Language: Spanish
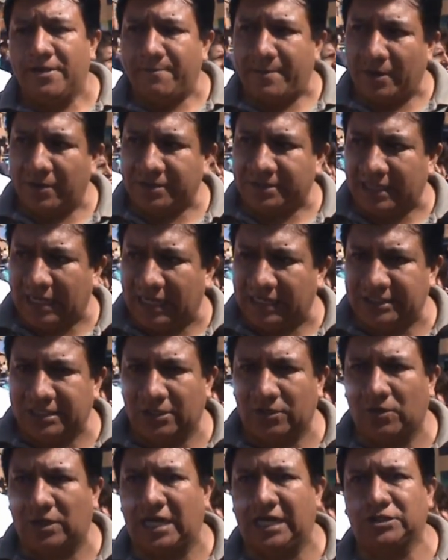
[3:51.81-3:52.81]
pero están
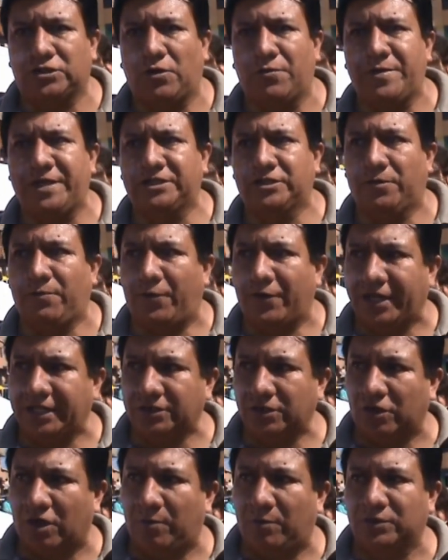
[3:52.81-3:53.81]
haciendo caso omiso, por
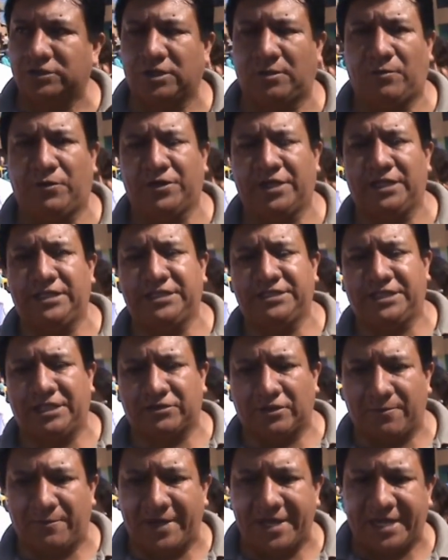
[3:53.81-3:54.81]
eso como somos del
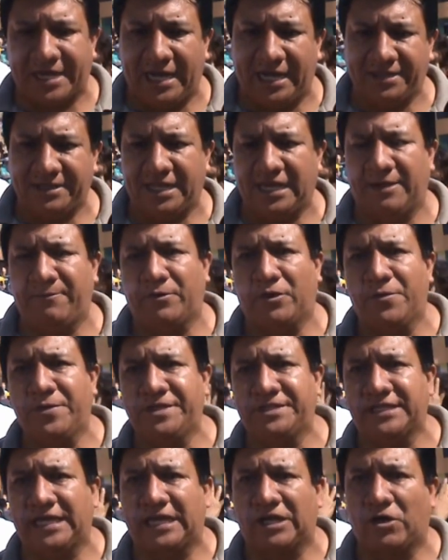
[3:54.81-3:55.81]
distrito de Paiján, de la
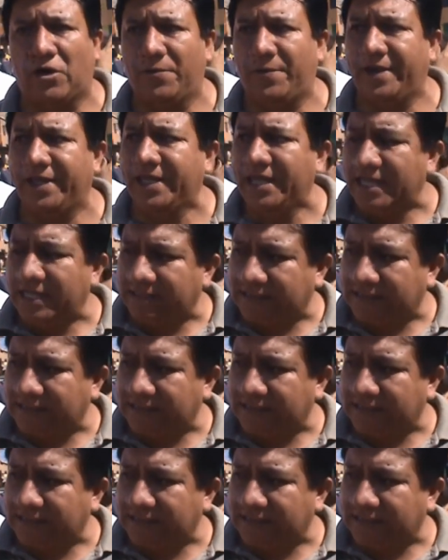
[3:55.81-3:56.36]
provincia de Cope,